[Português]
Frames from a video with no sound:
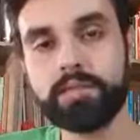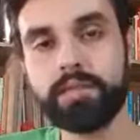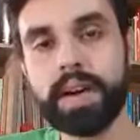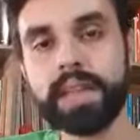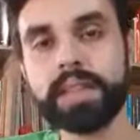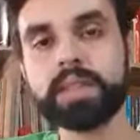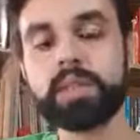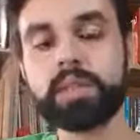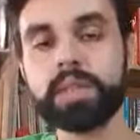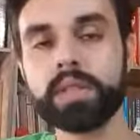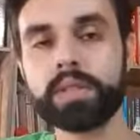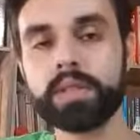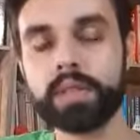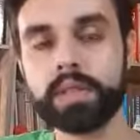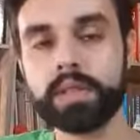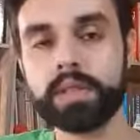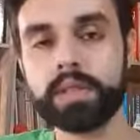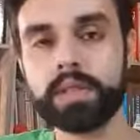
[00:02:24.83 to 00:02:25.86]
Façam esses
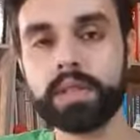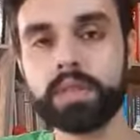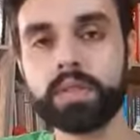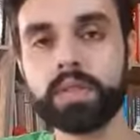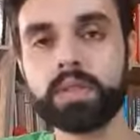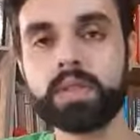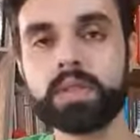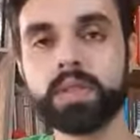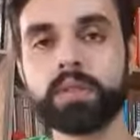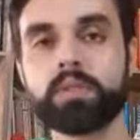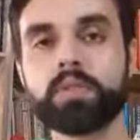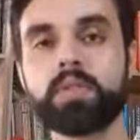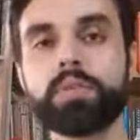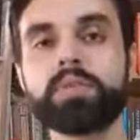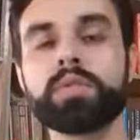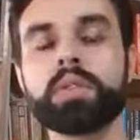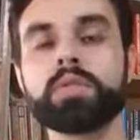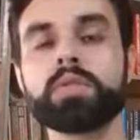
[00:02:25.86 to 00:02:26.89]
exercícios que são
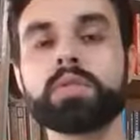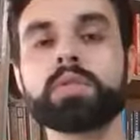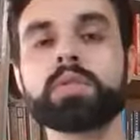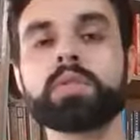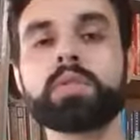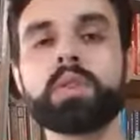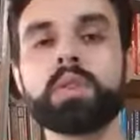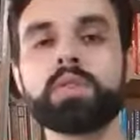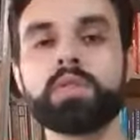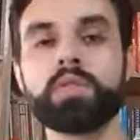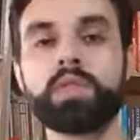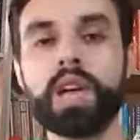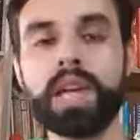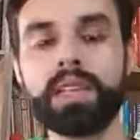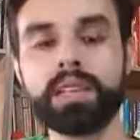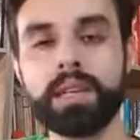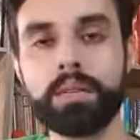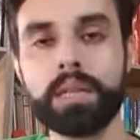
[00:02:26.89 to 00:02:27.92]
sobre os assuntos que nós
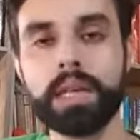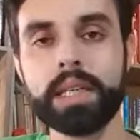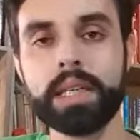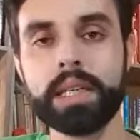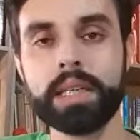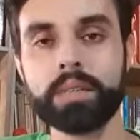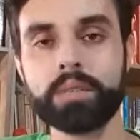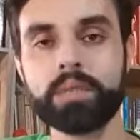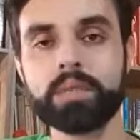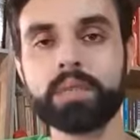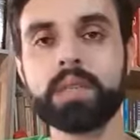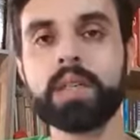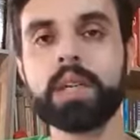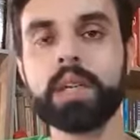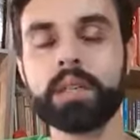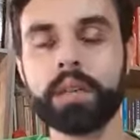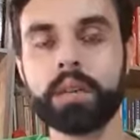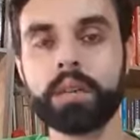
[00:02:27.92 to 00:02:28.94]
já trabalhamos,
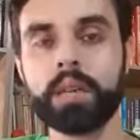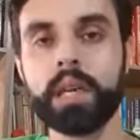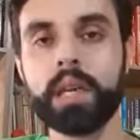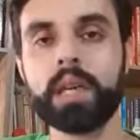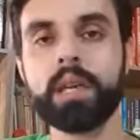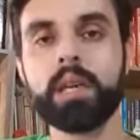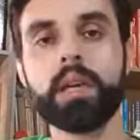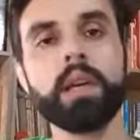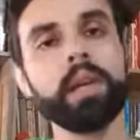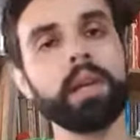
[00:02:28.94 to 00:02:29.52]
tá ok?